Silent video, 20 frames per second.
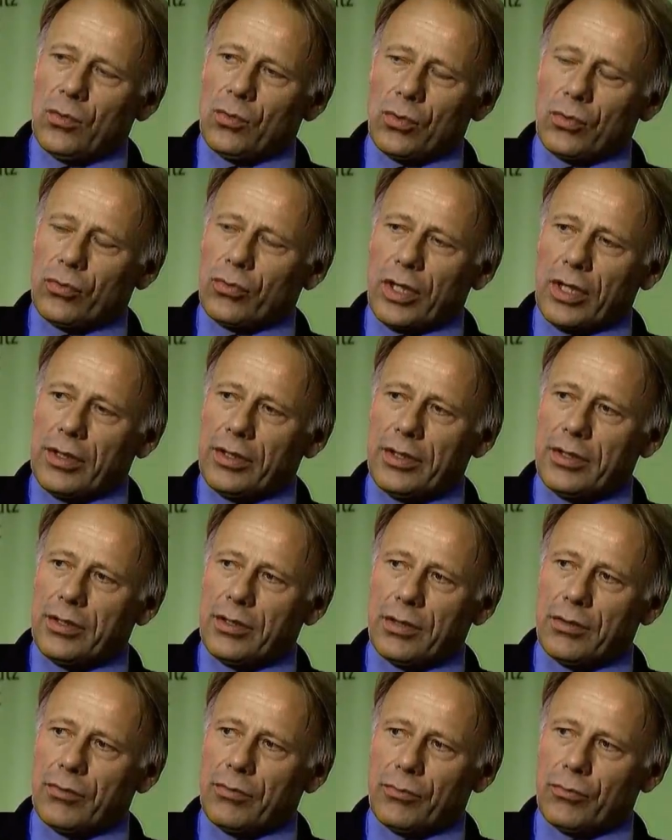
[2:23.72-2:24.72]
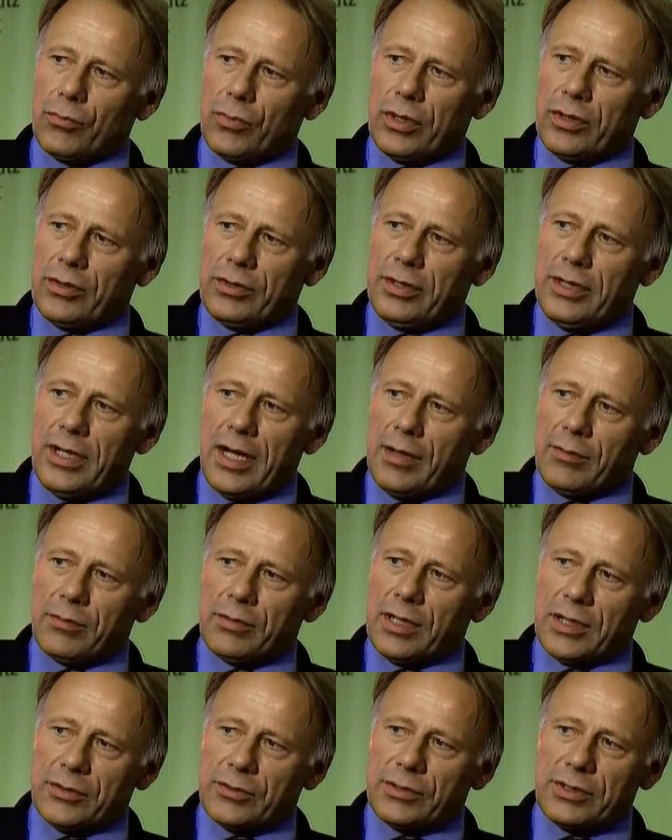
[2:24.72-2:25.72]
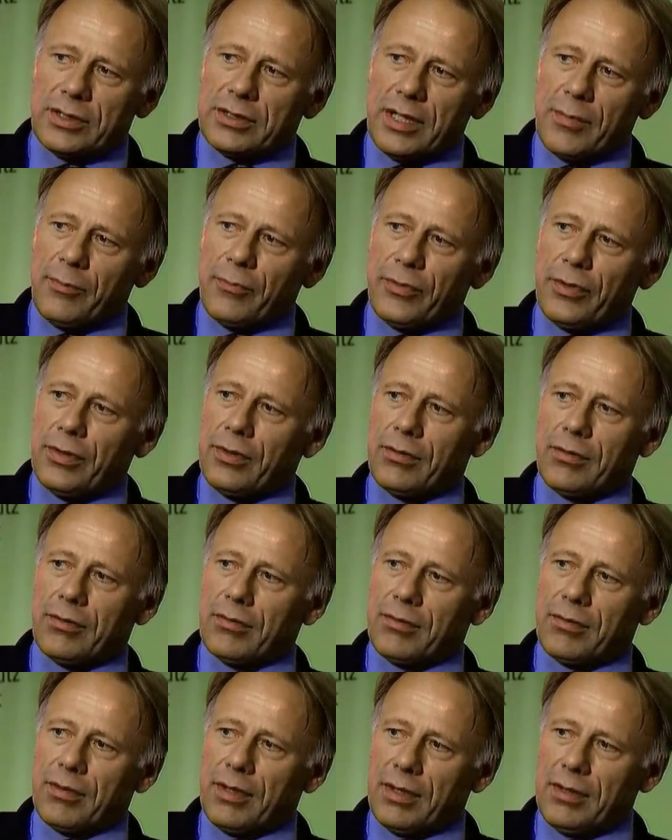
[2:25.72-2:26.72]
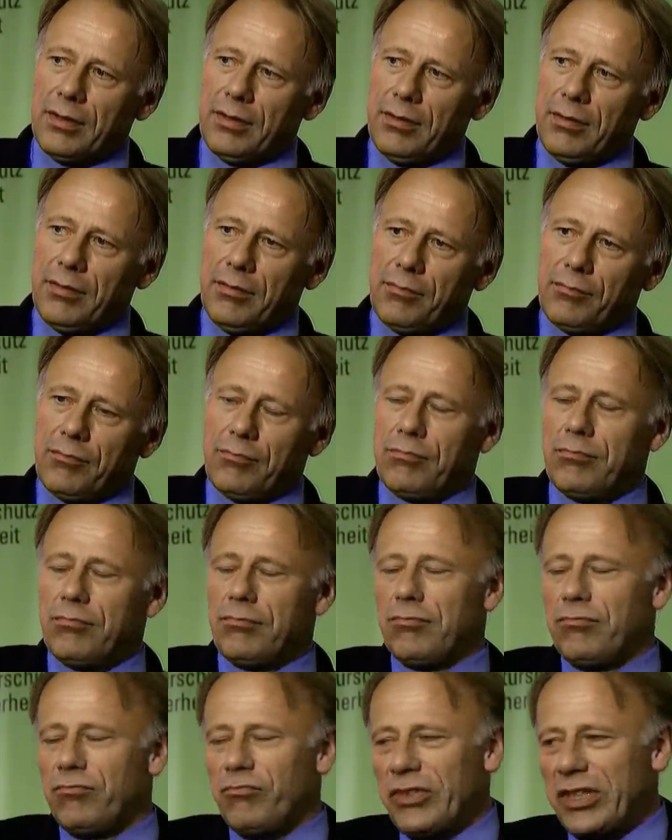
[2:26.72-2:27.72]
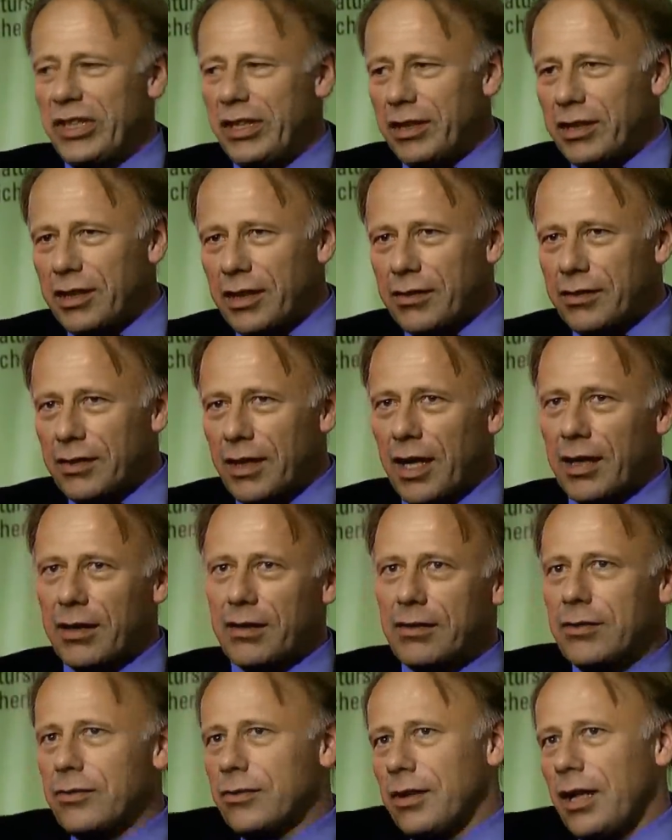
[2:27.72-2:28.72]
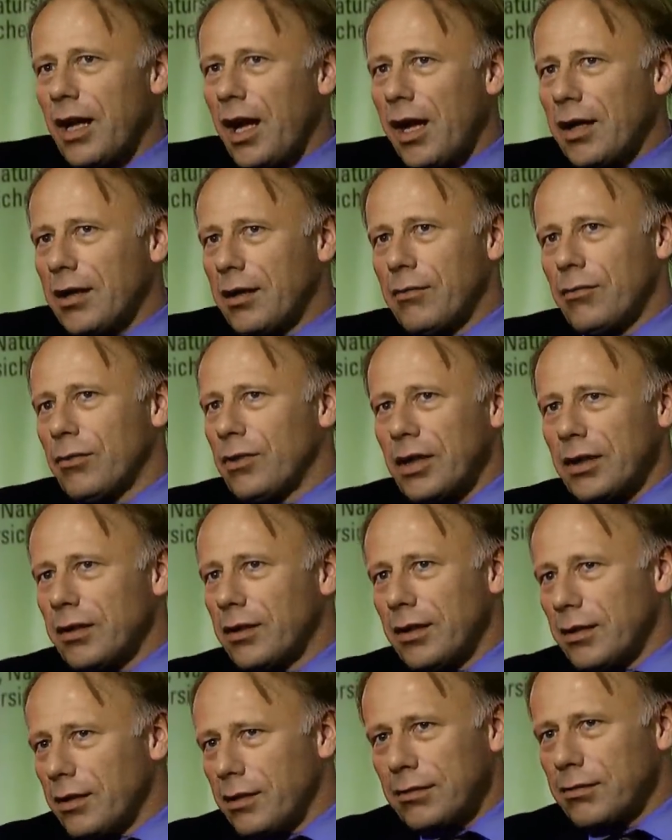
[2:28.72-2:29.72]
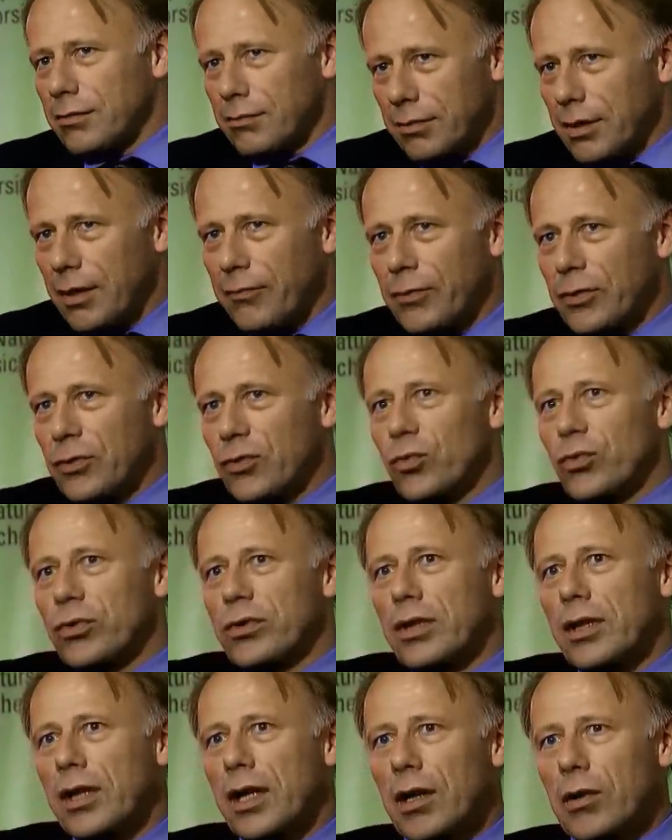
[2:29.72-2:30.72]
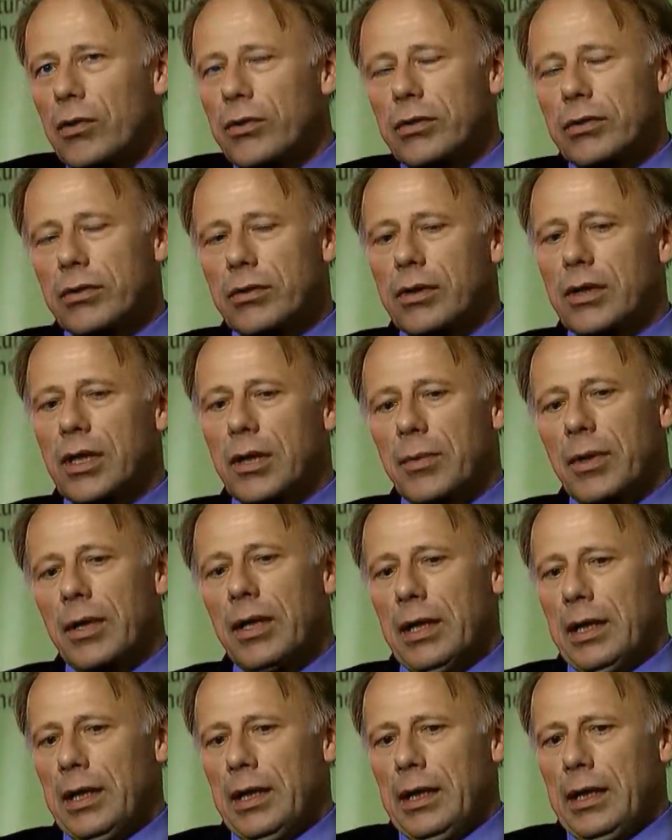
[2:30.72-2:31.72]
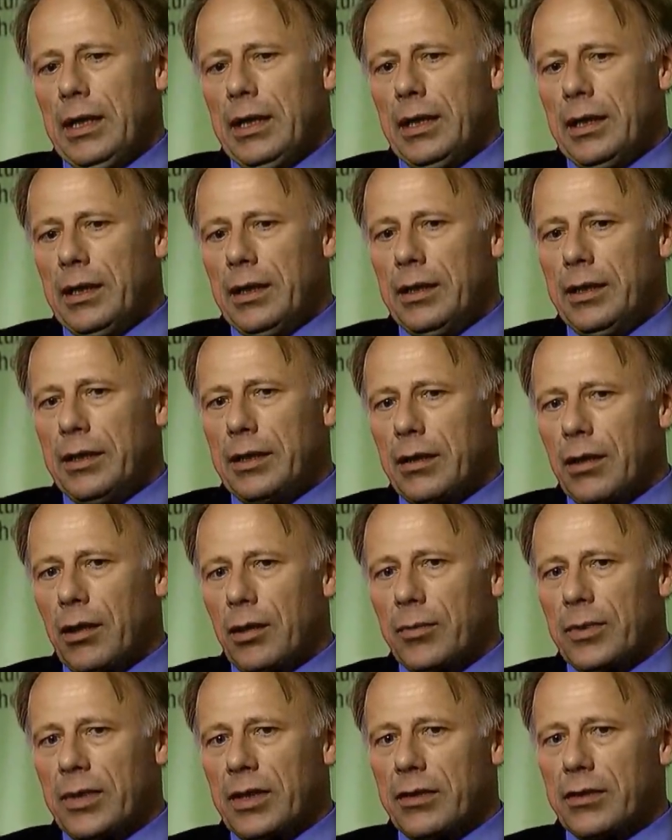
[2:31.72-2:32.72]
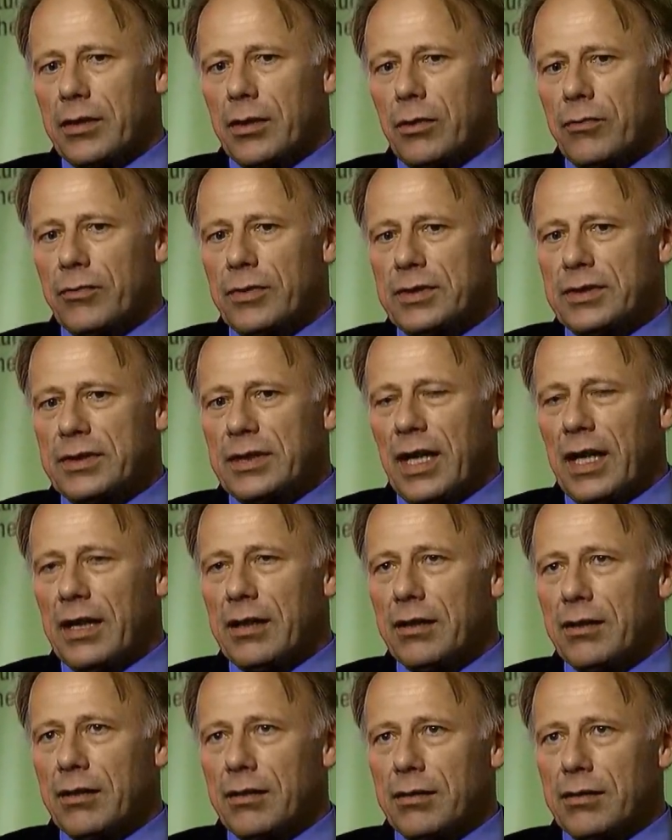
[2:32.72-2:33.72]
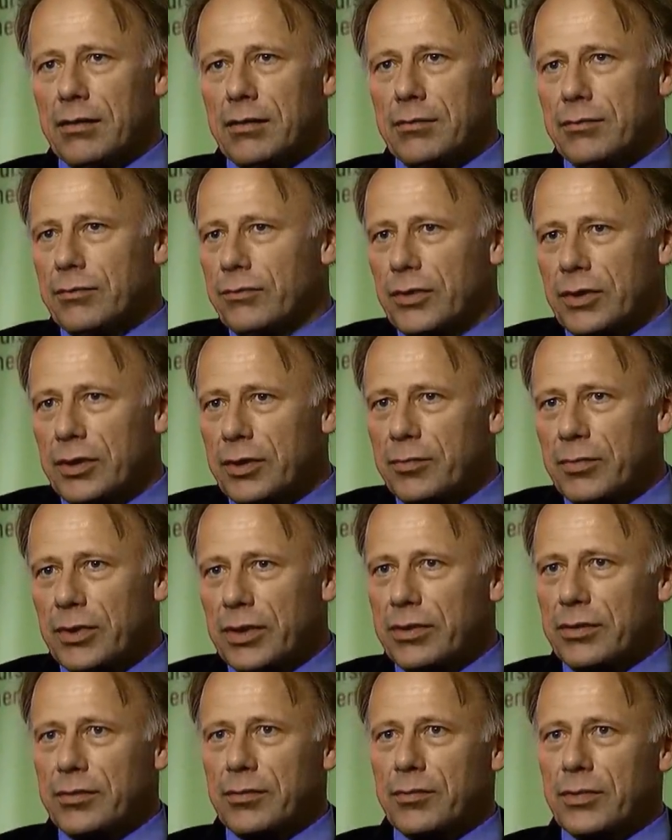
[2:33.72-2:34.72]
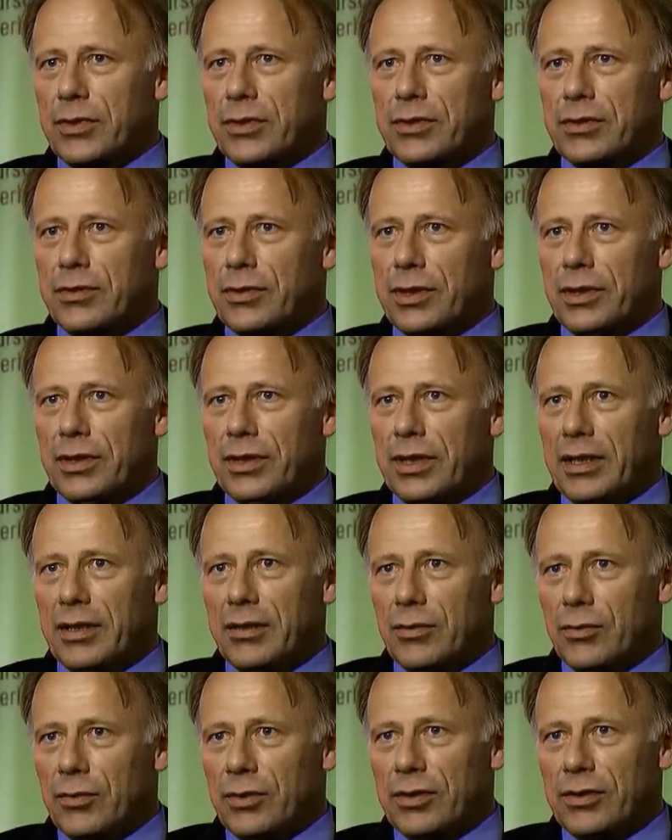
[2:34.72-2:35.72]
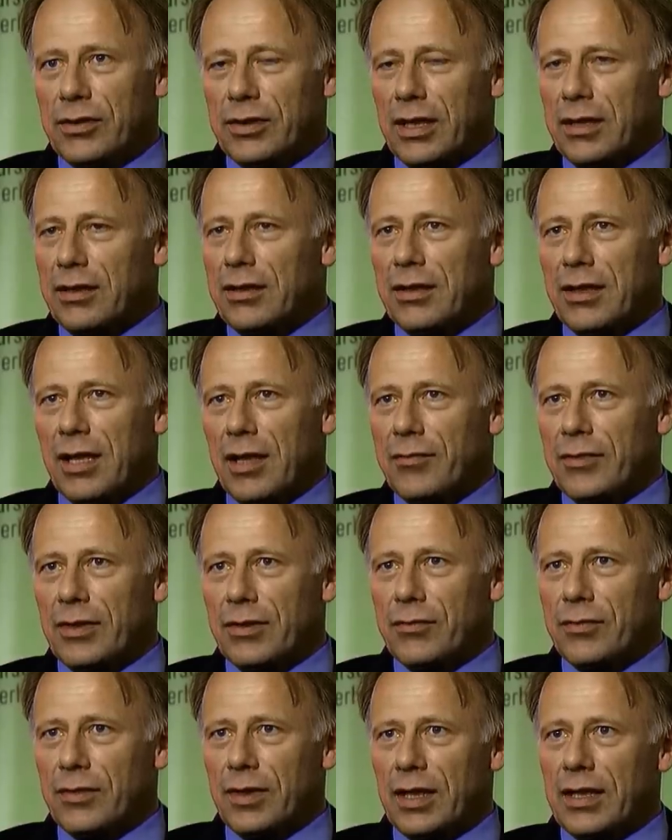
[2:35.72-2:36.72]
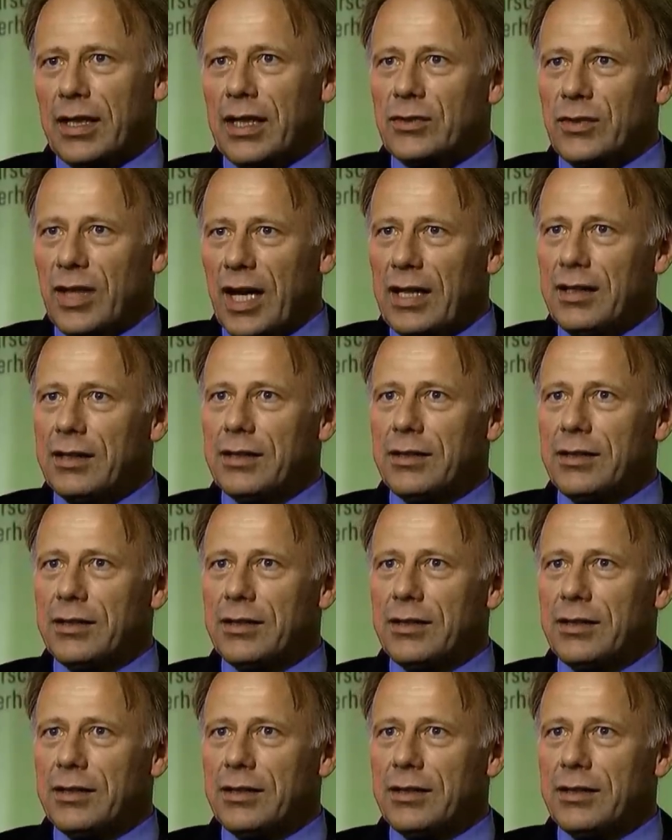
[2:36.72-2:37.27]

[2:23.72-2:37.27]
Äh, äh, je pense que on va croire que j'essaye de m'en sortir. Mais sincèrement, si vous demandez aux Britanniques, aux Danois et à tous ceux qui espéraient beaucoup de la conférence,